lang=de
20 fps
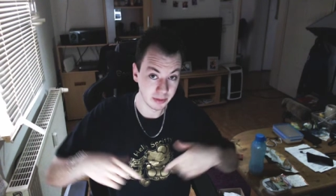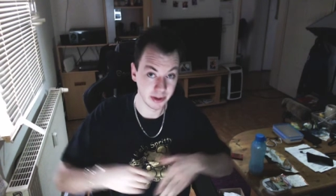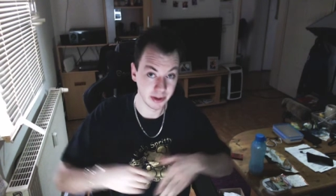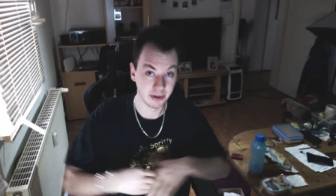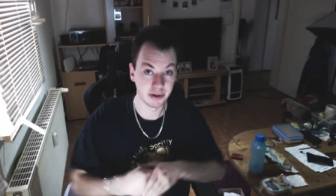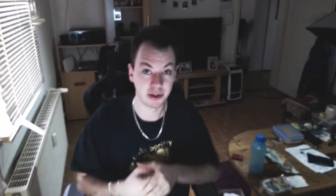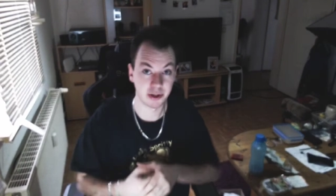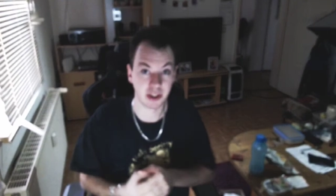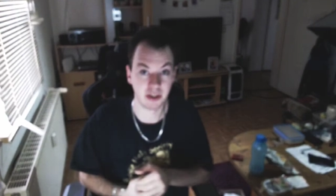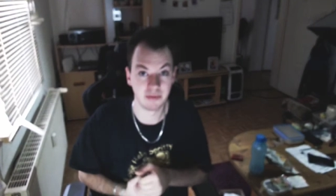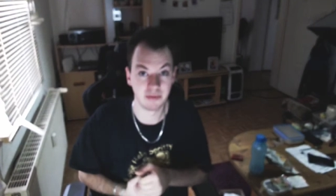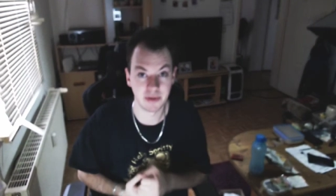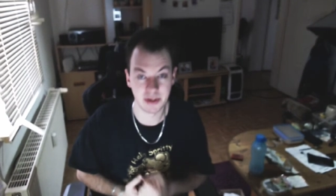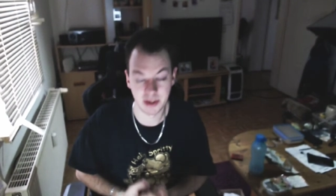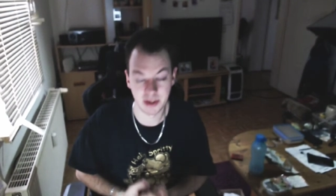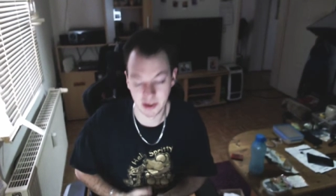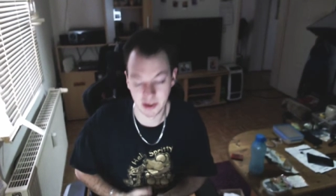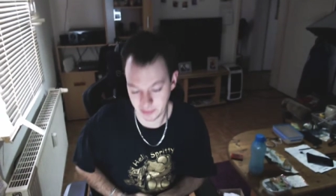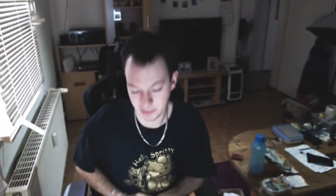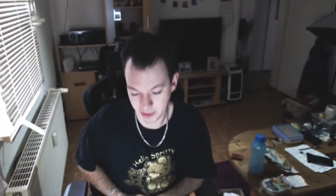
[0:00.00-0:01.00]
Kommentare schreiben,
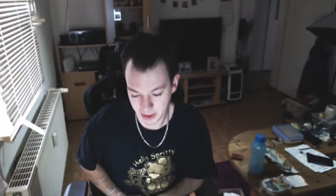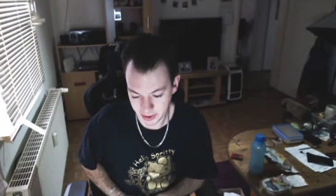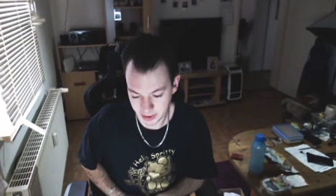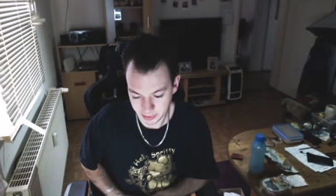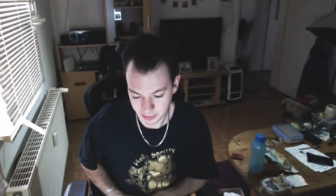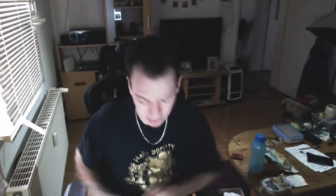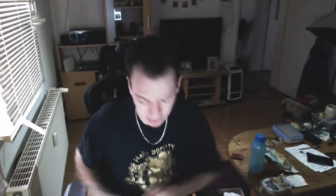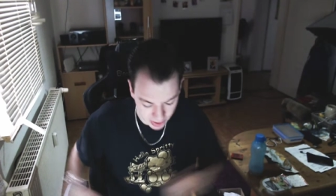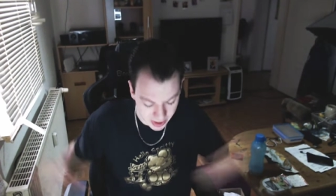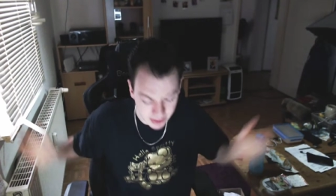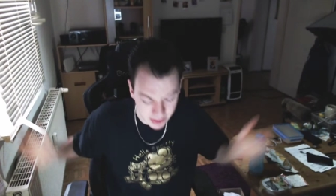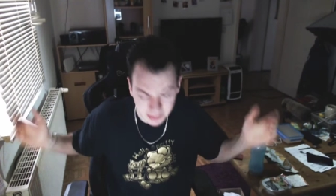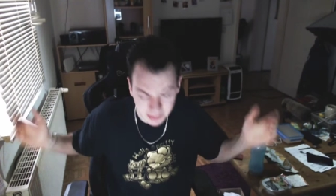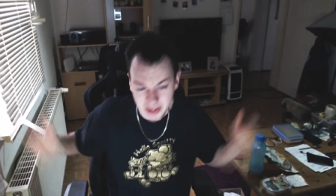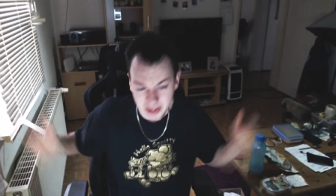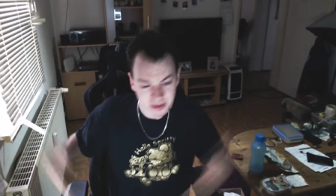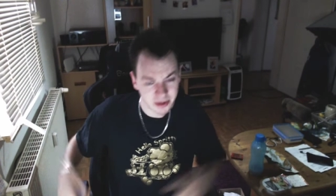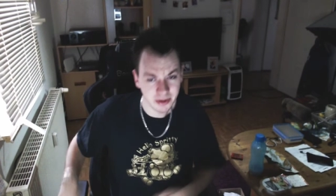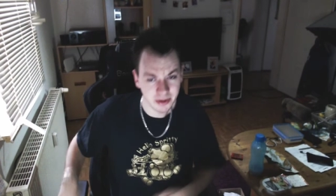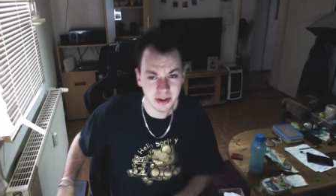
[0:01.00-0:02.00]
was sie davon halten. Oder
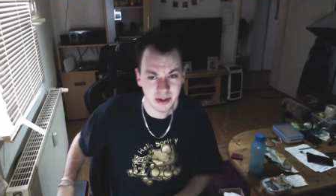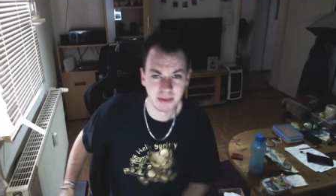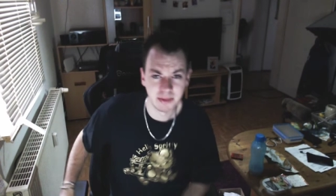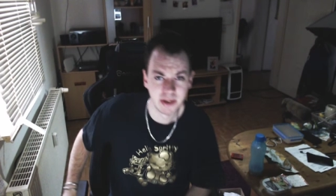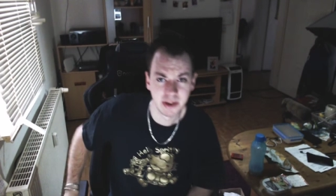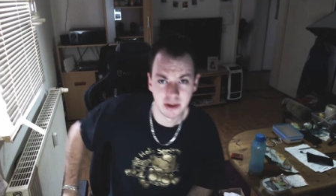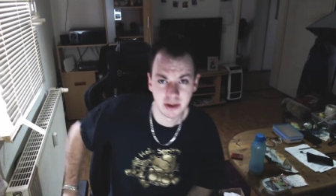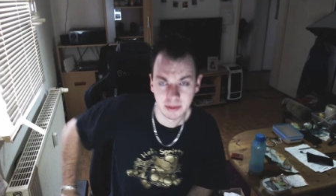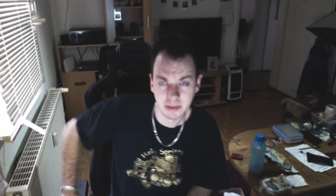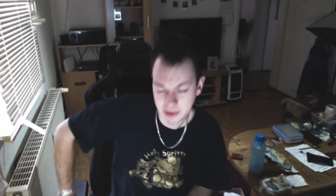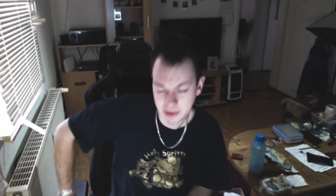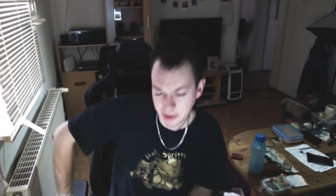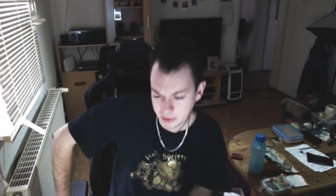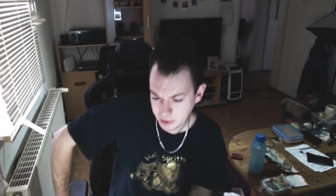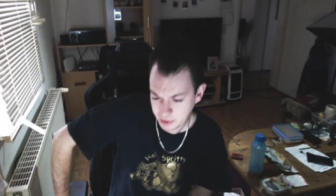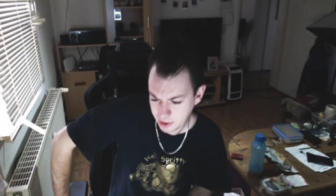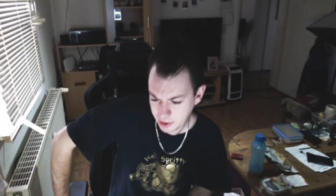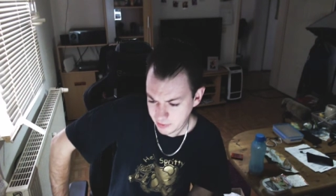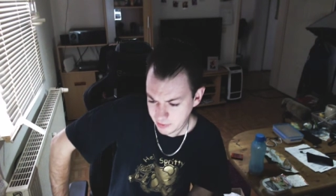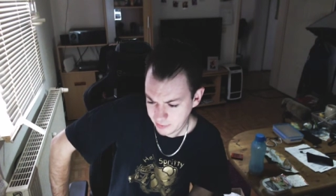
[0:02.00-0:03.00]
allgemein könnt ihr mal in die
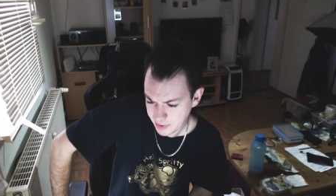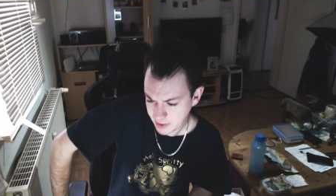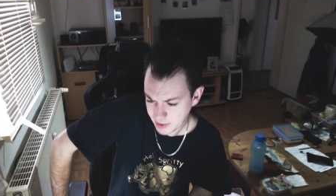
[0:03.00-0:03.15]
Kommentare schreiben,